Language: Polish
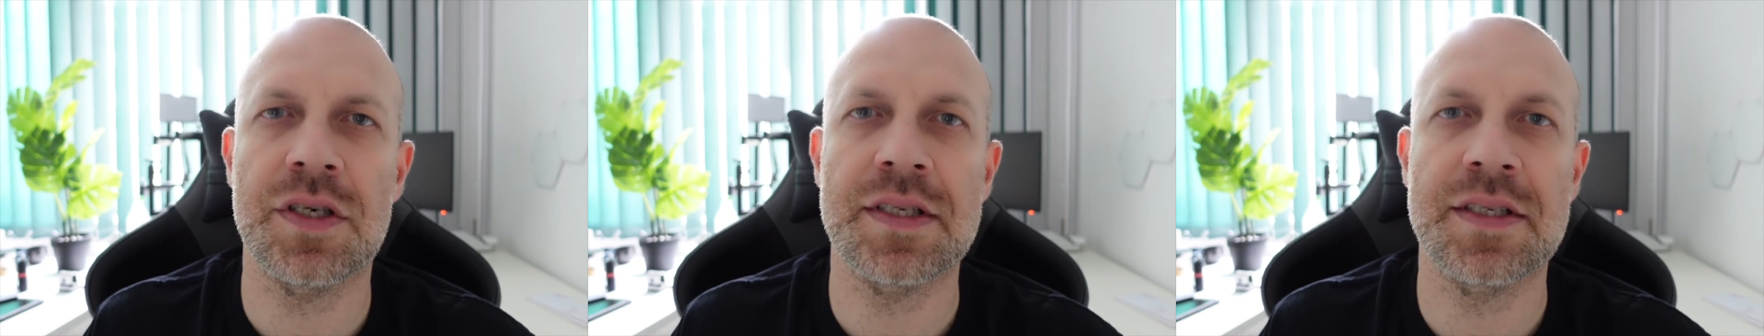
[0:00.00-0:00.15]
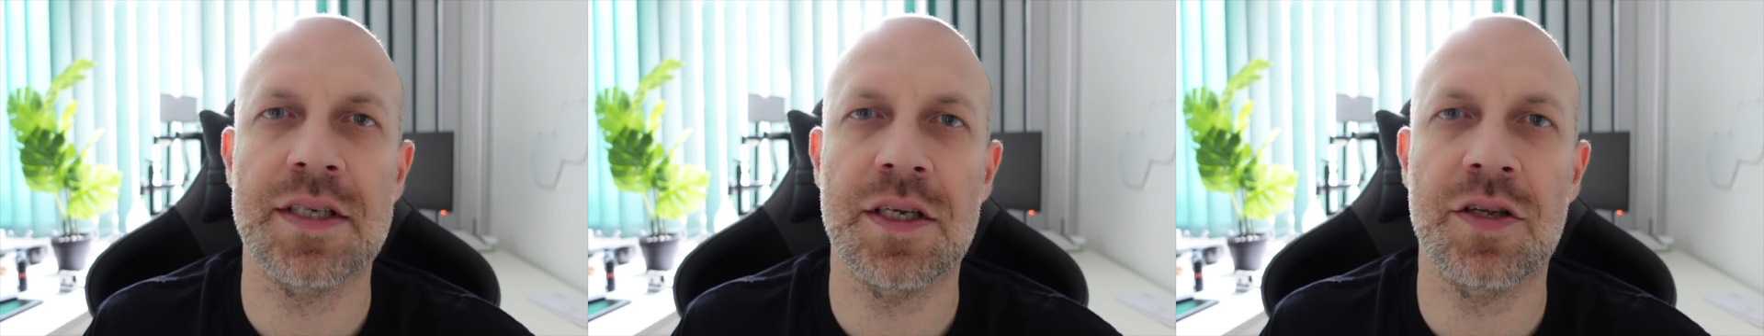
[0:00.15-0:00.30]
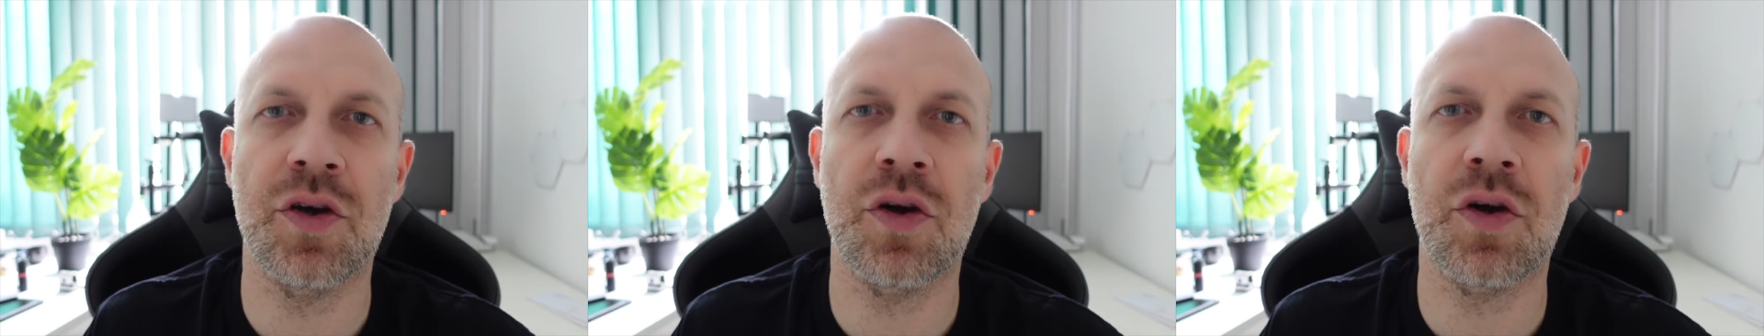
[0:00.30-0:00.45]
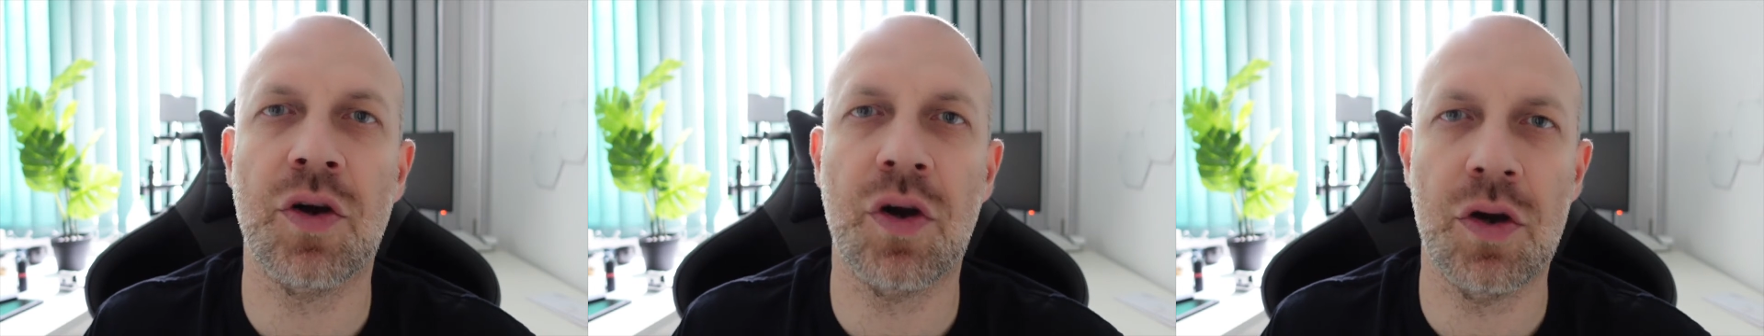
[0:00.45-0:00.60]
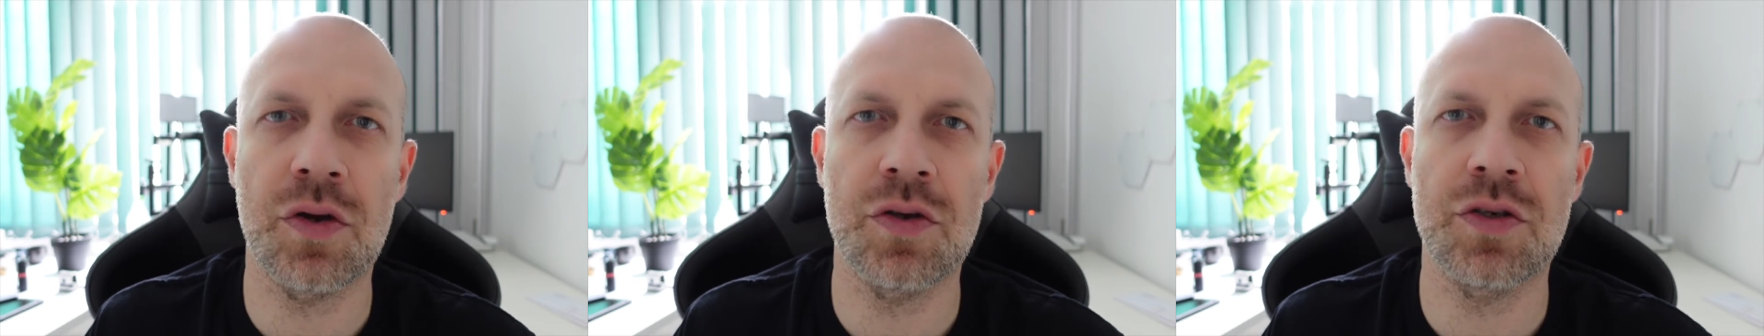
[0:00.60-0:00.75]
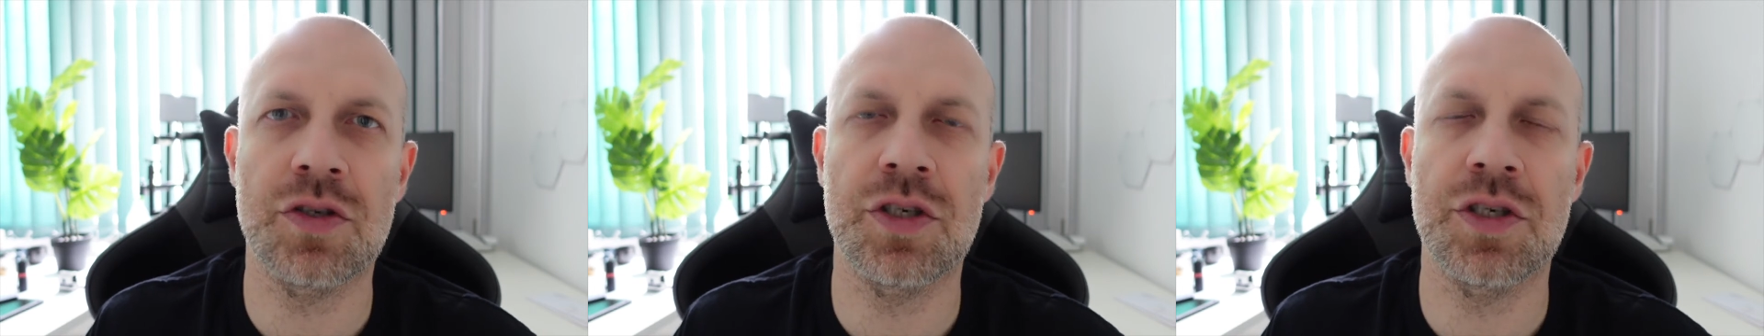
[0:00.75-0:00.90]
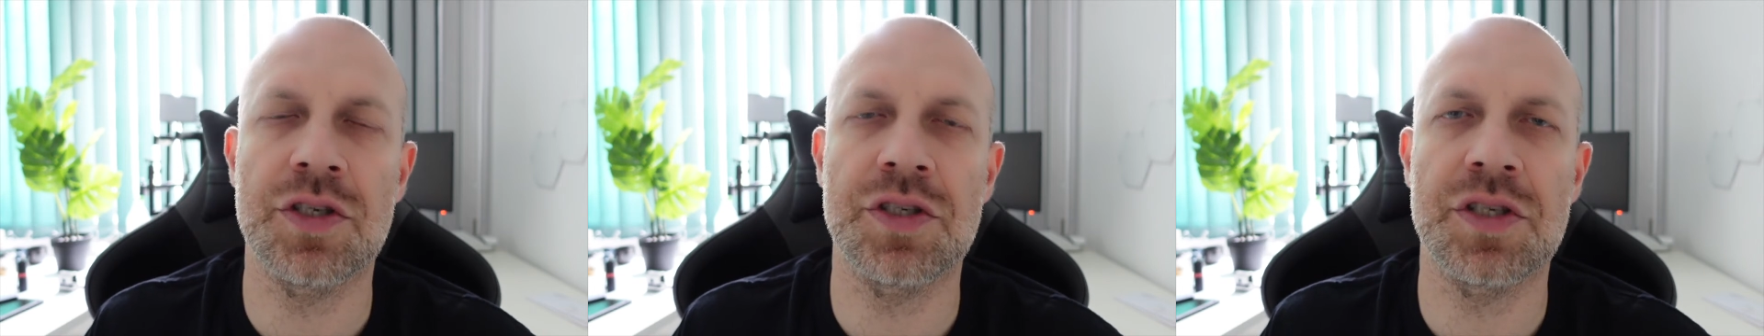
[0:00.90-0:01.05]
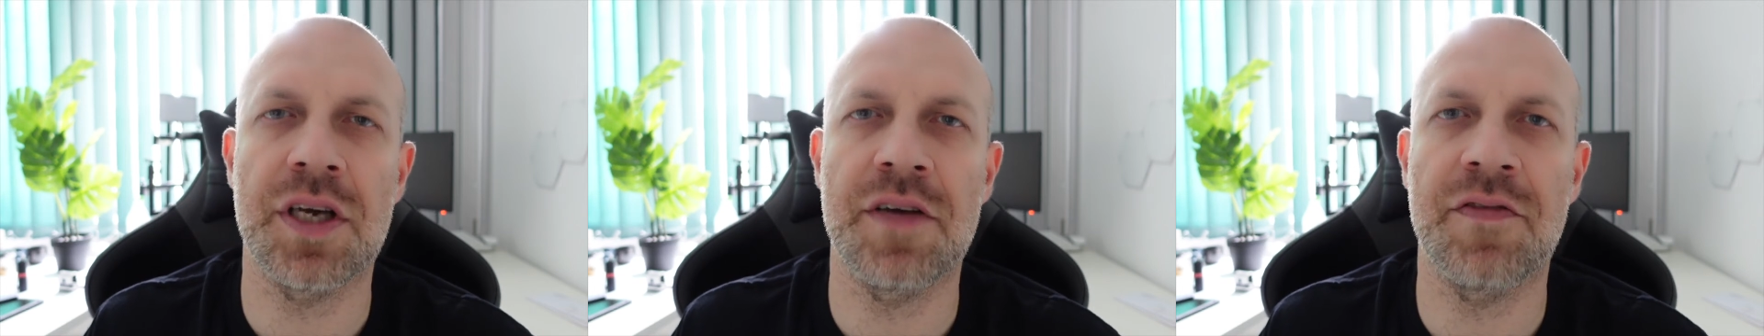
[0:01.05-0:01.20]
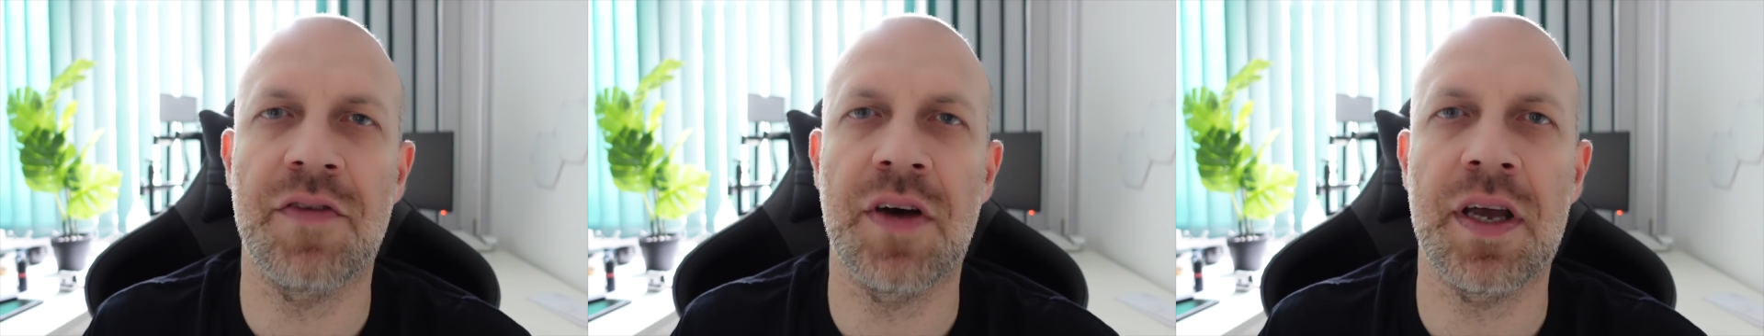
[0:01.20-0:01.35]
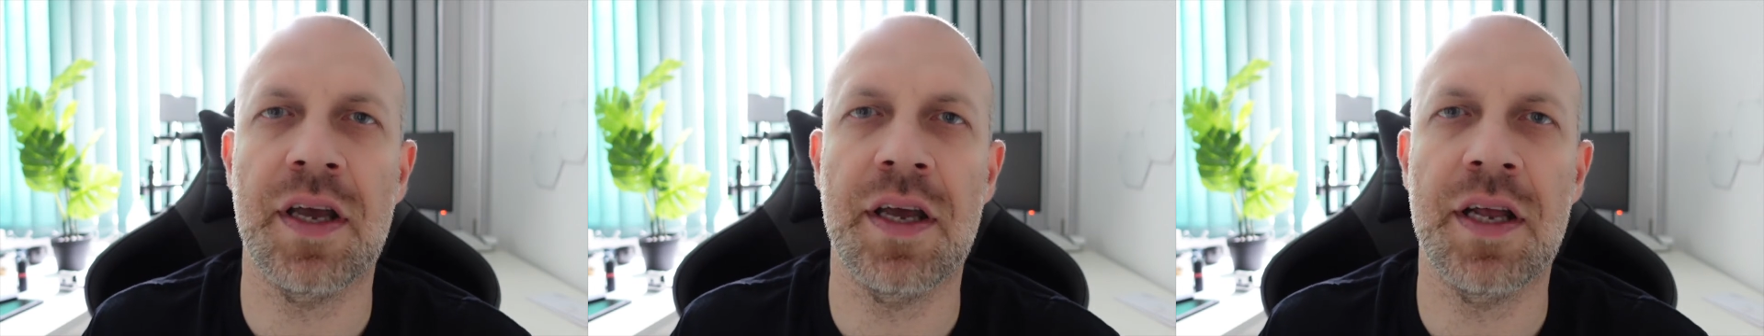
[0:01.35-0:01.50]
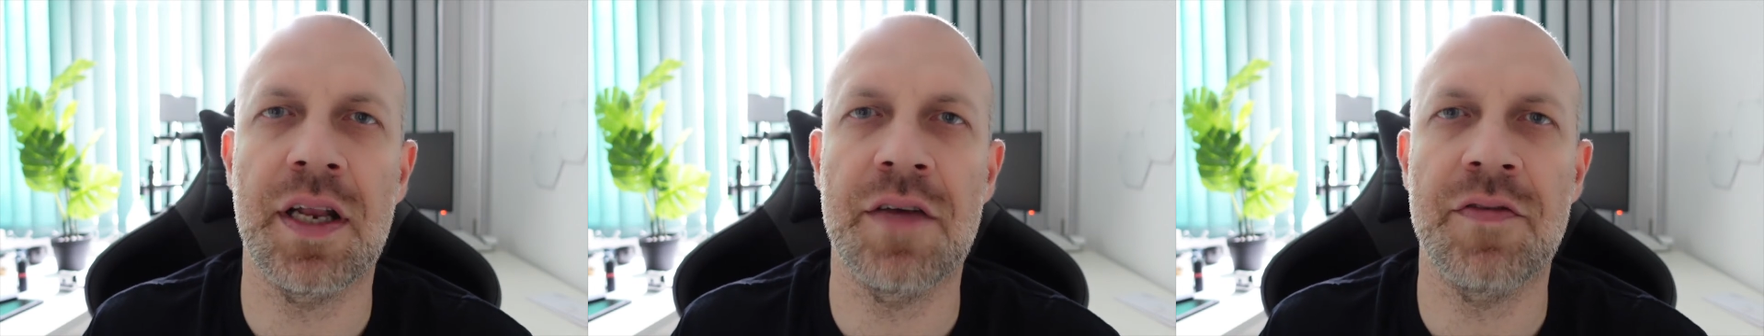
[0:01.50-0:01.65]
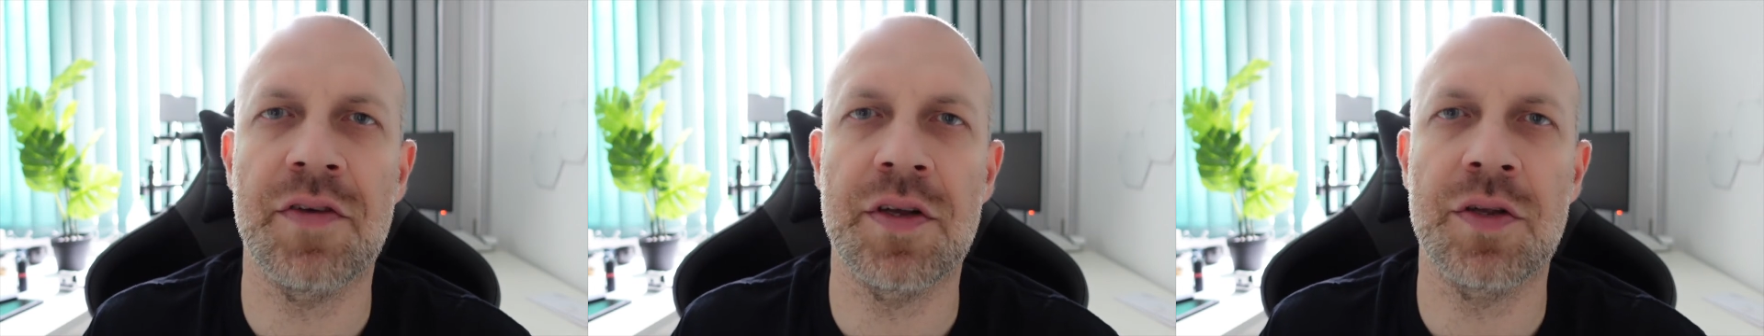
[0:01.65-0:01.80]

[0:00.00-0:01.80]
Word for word: chcę dokończyć Ewangelię